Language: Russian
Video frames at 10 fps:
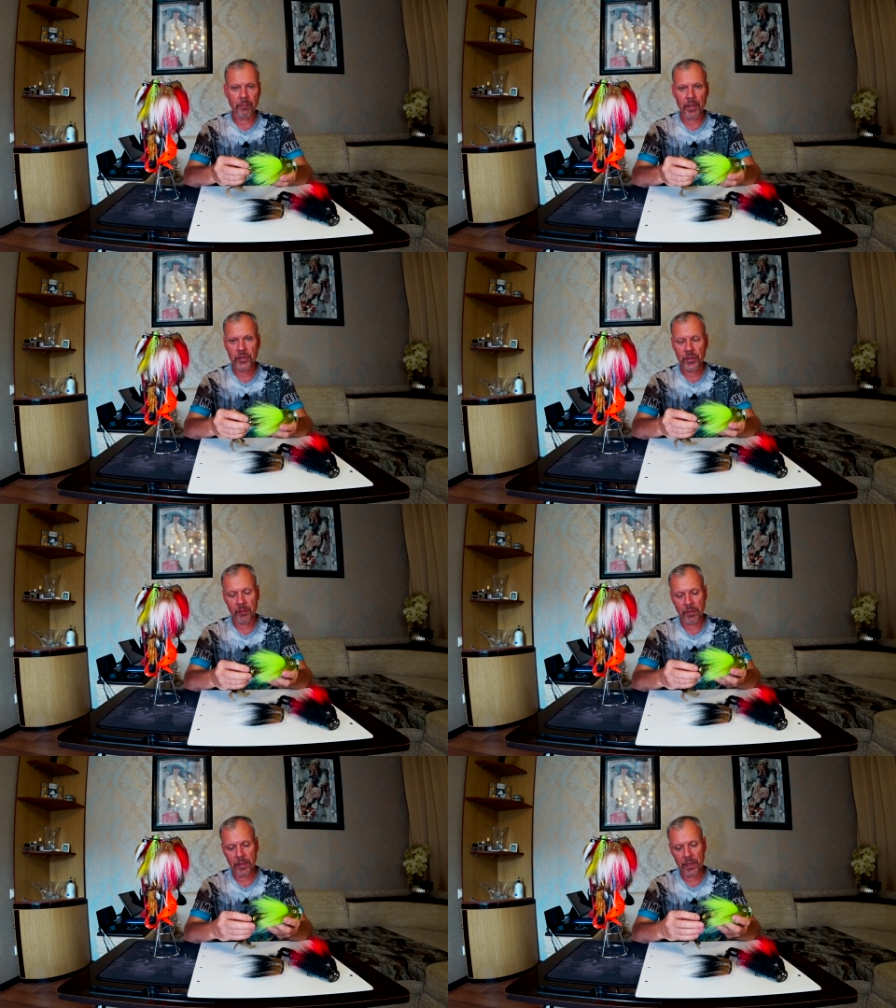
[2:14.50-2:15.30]

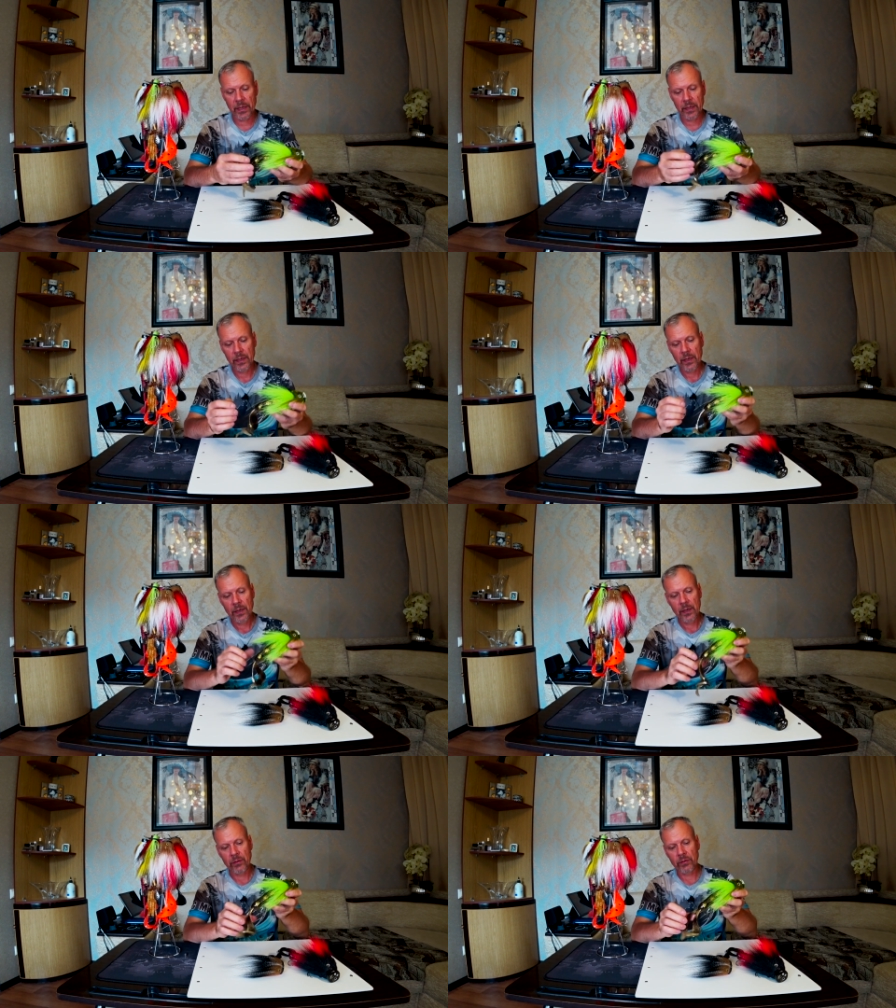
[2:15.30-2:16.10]
большие модели
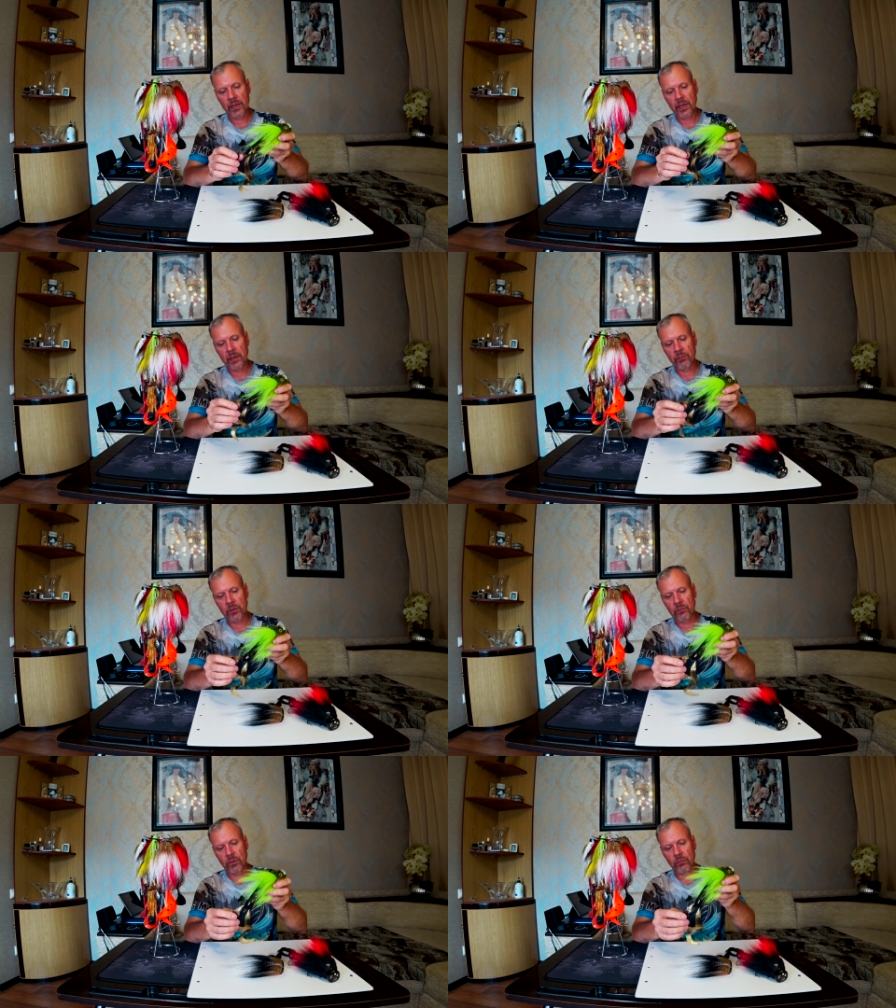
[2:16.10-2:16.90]
вот таким вот
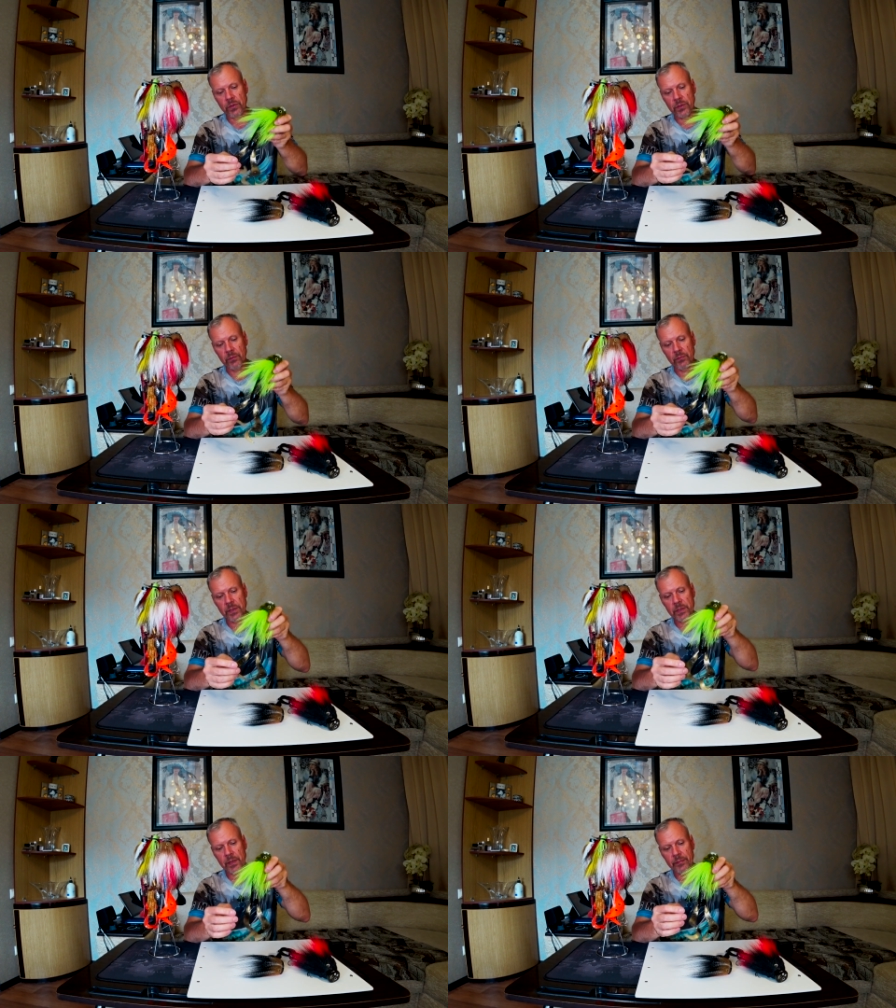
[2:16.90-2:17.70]
двуххвостным
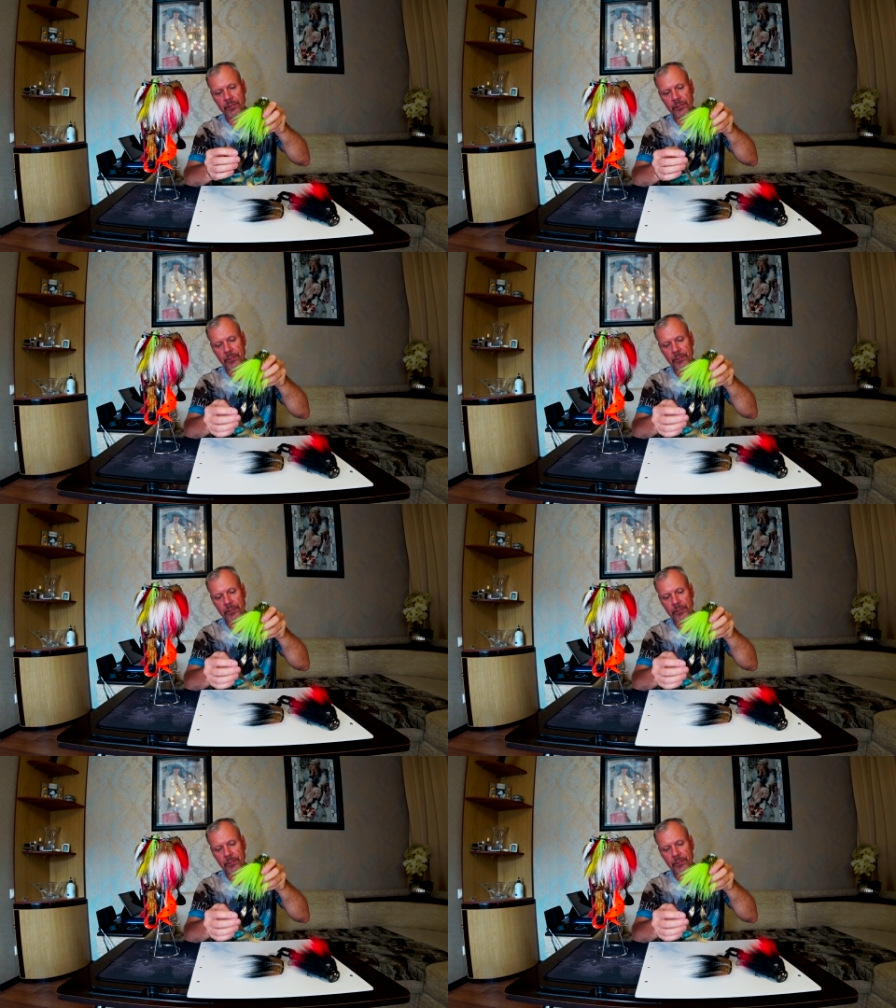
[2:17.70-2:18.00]
твистером –